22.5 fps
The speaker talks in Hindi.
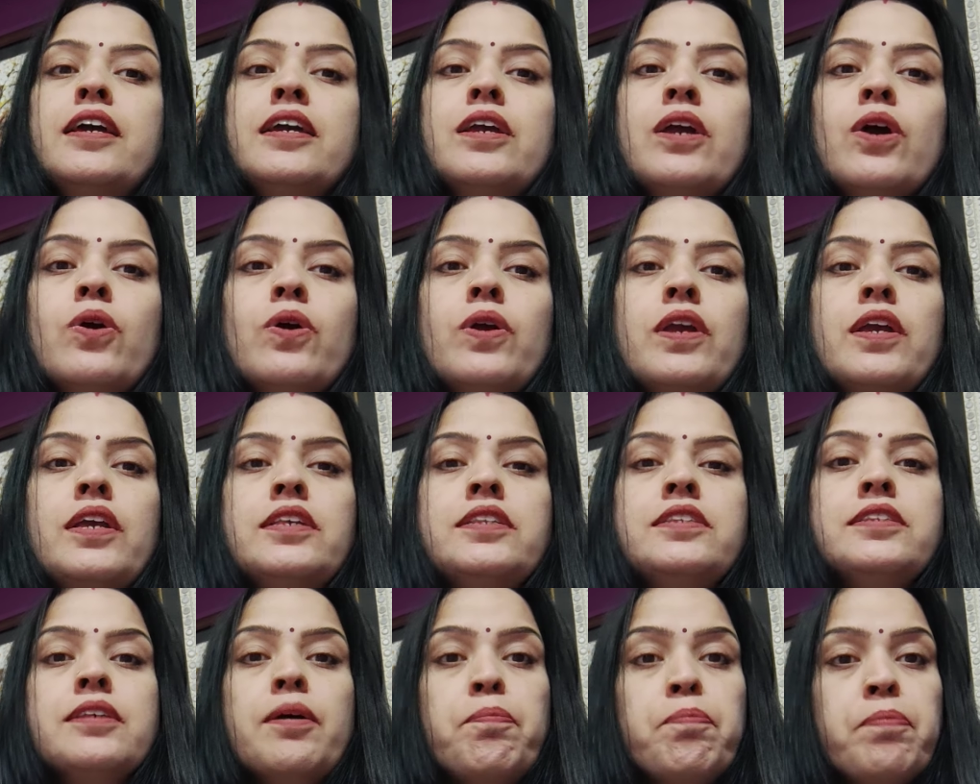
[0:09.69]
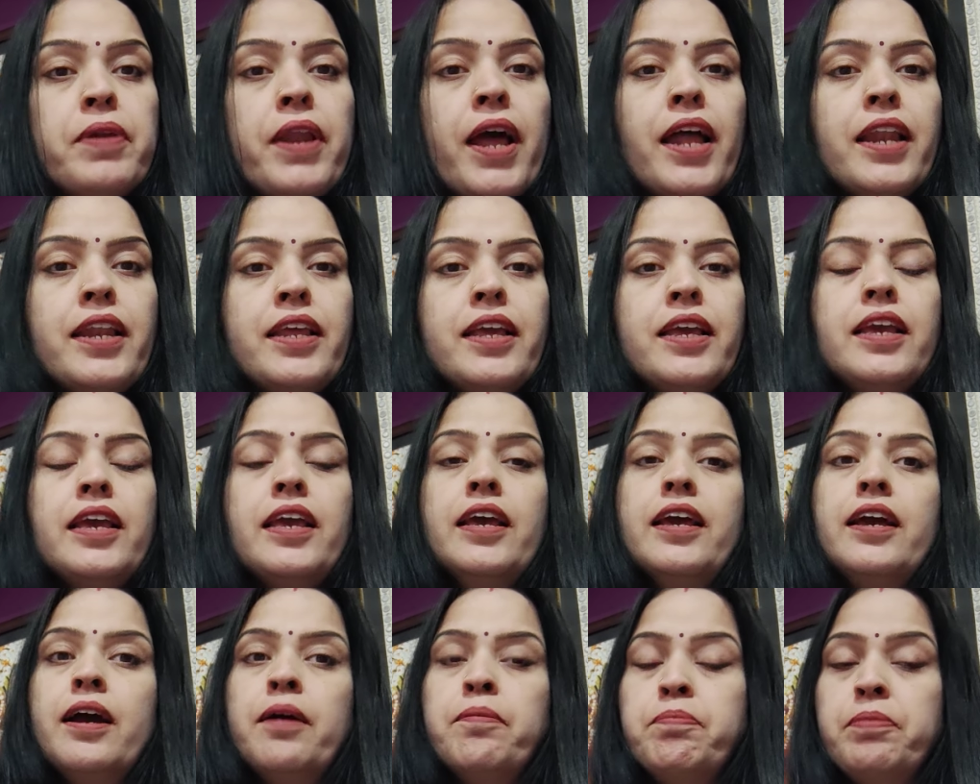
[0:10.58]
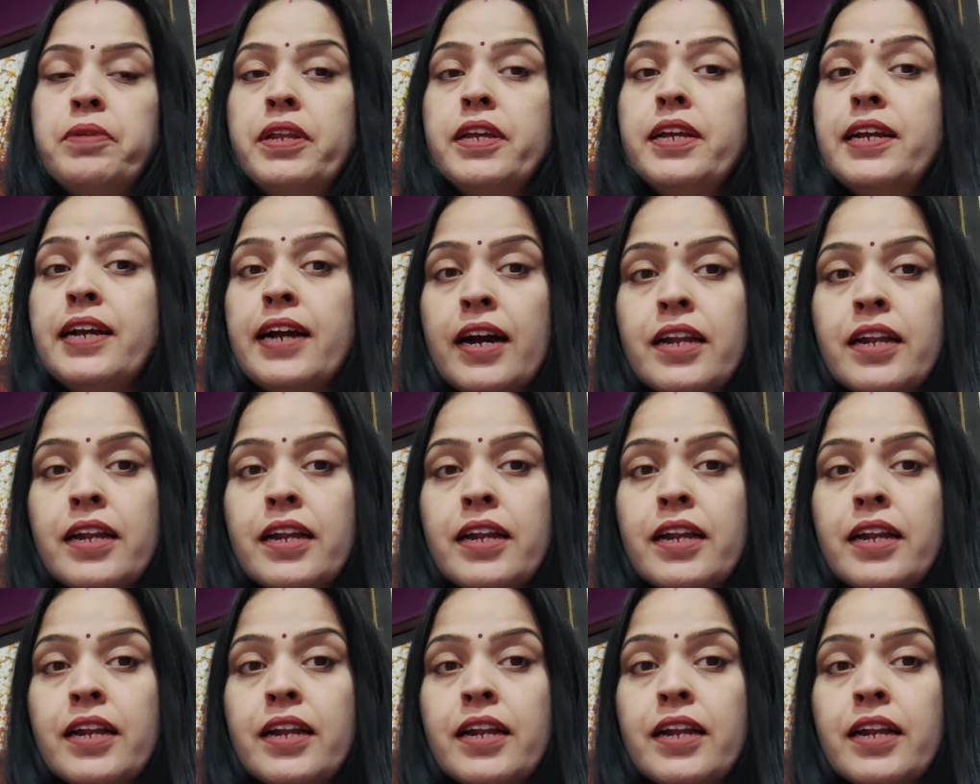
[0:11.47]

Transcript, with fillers: क्योंकि सपना ने अपने